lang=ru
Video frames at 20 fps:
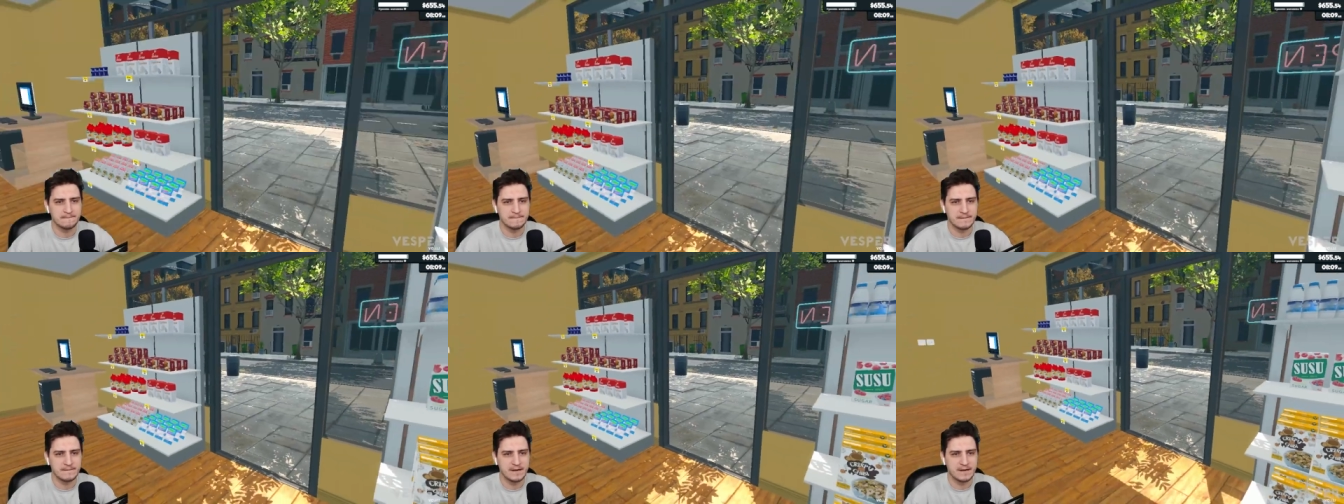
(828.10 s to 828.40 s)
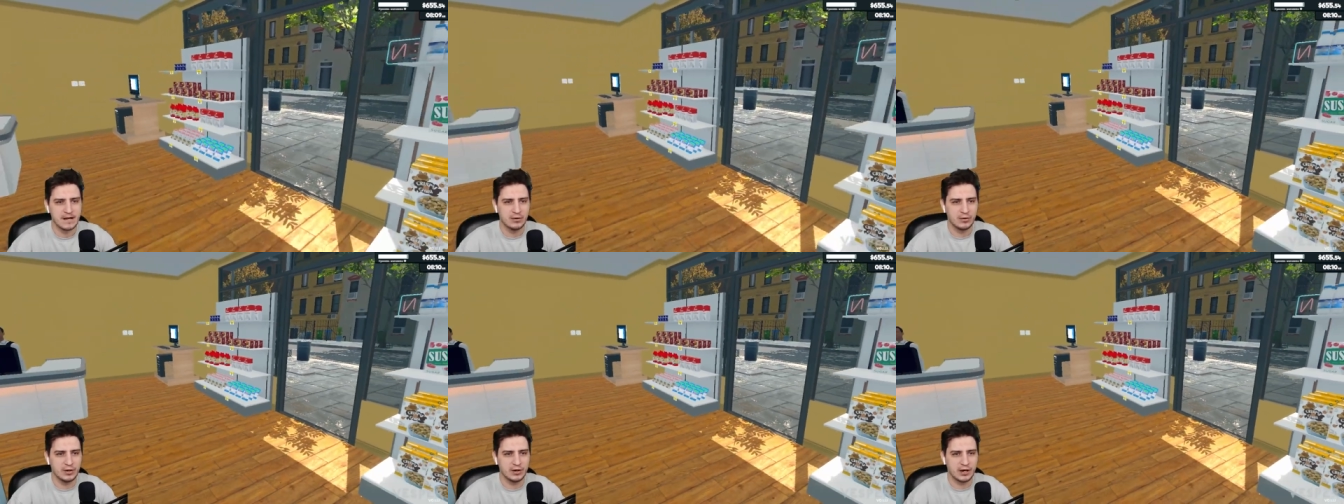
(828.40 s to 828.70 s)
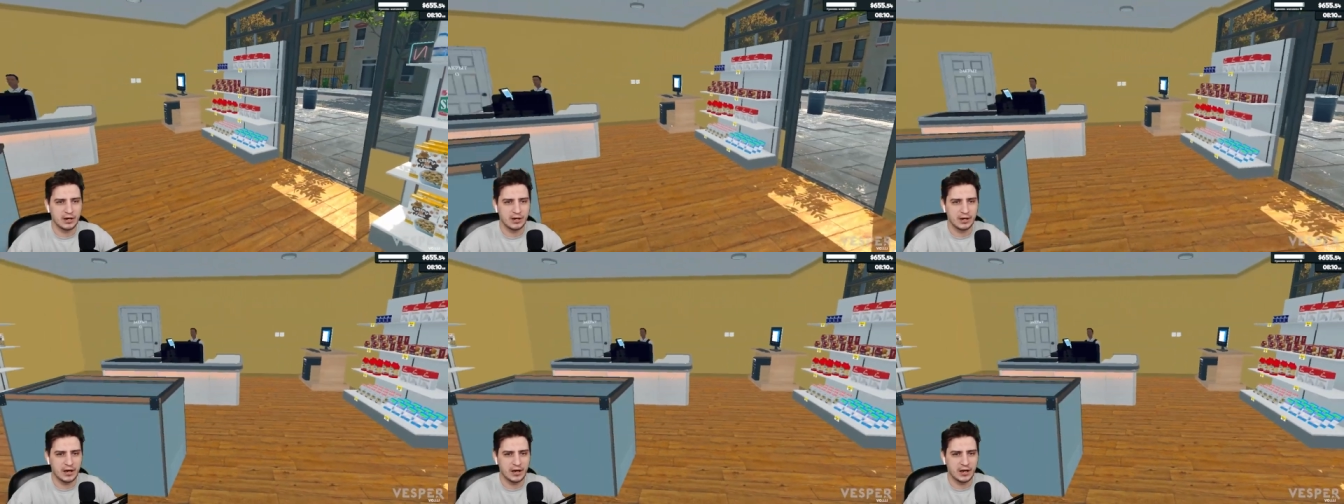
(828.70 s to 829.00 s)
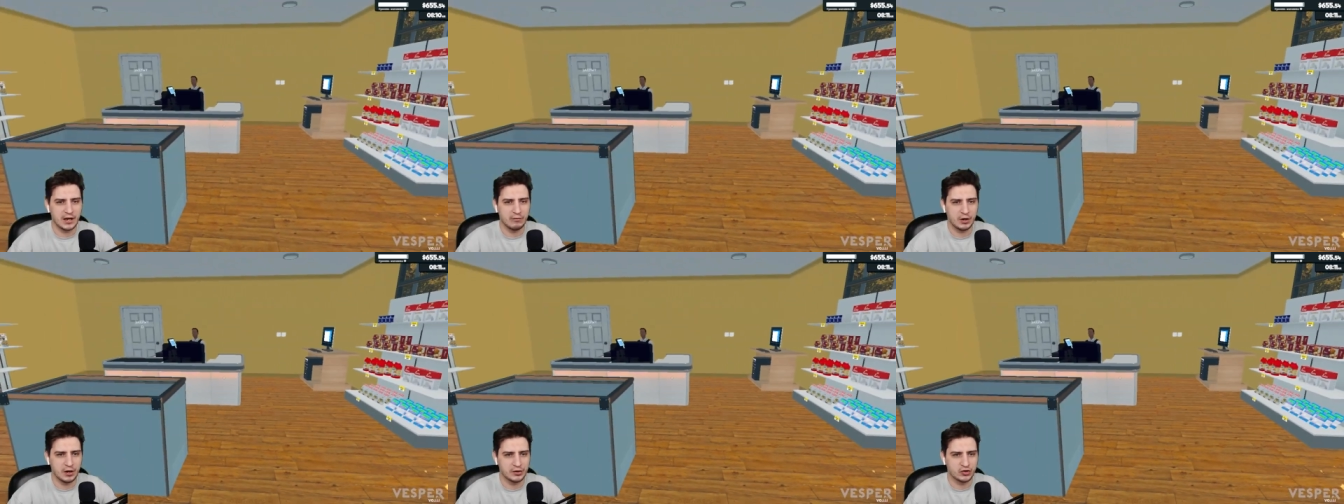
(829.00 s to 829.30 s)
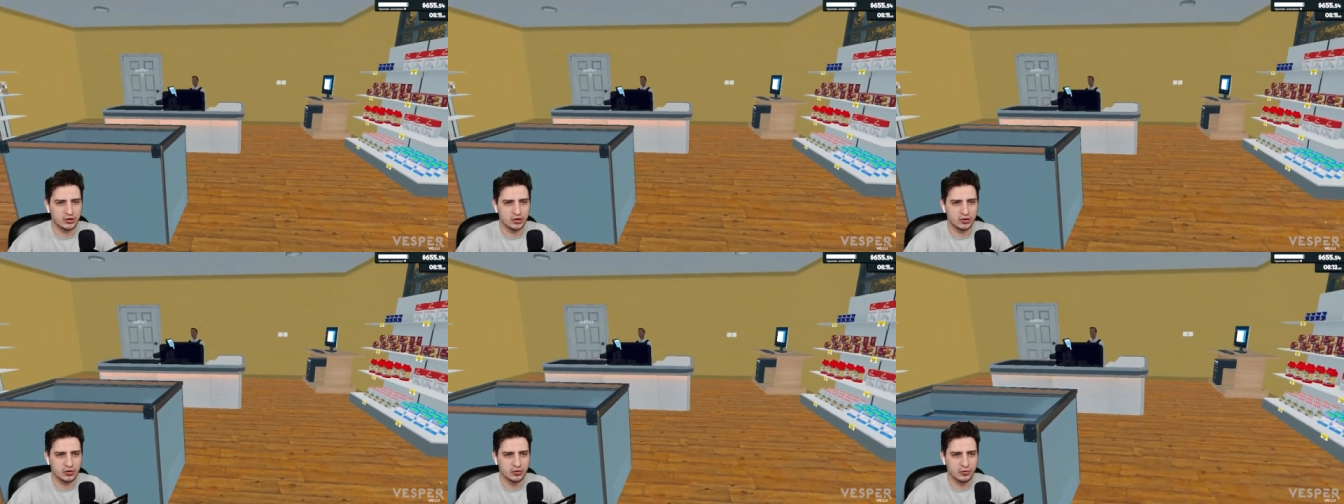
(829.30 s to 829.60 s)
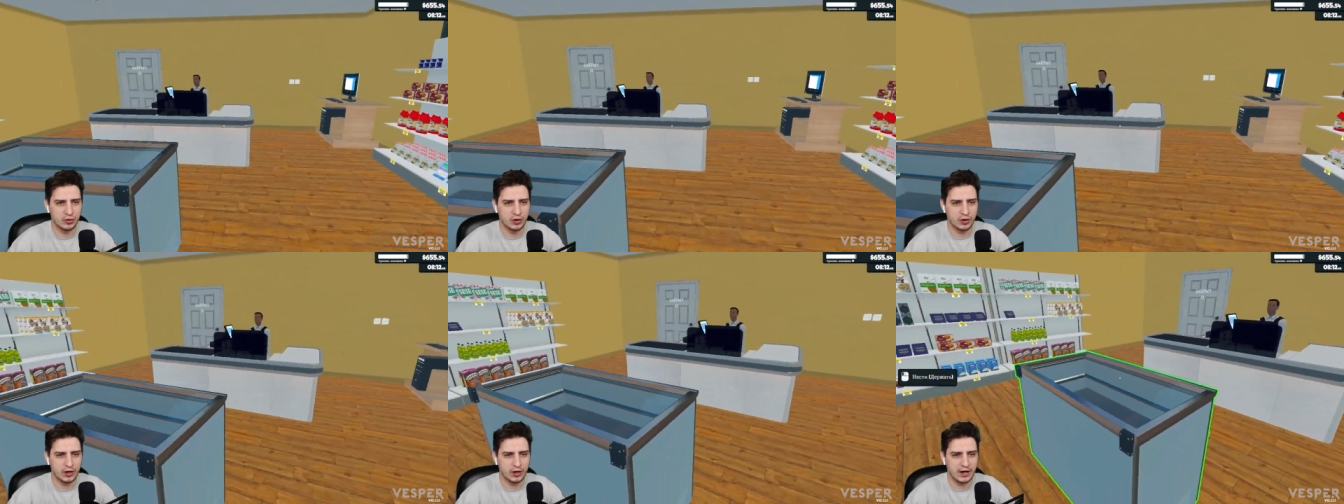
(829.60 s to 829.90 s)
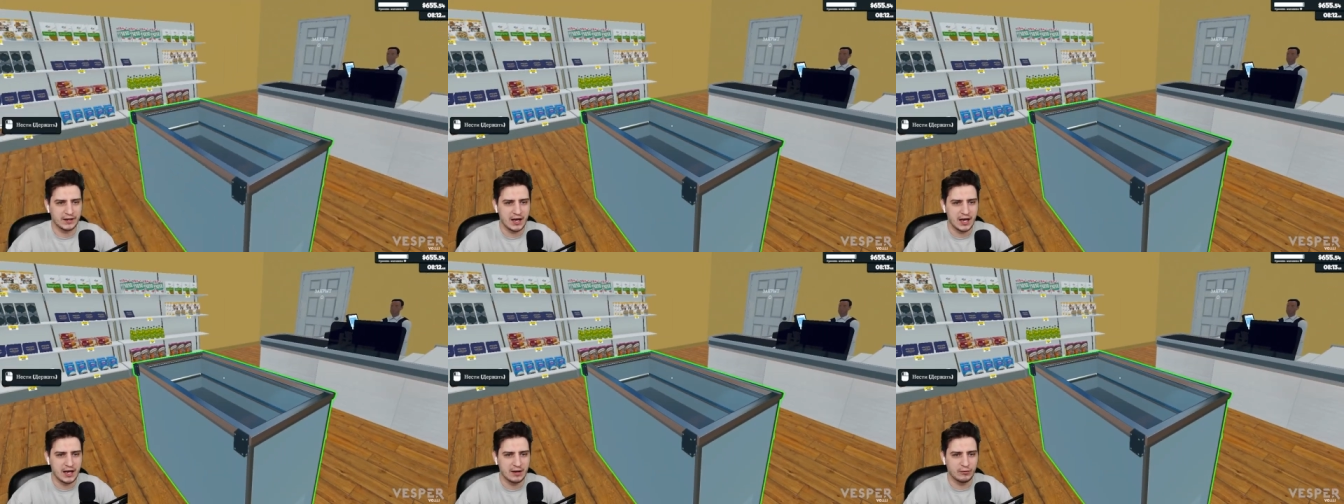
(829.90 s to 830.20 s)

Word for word: Ой, как я его хочу. Как я его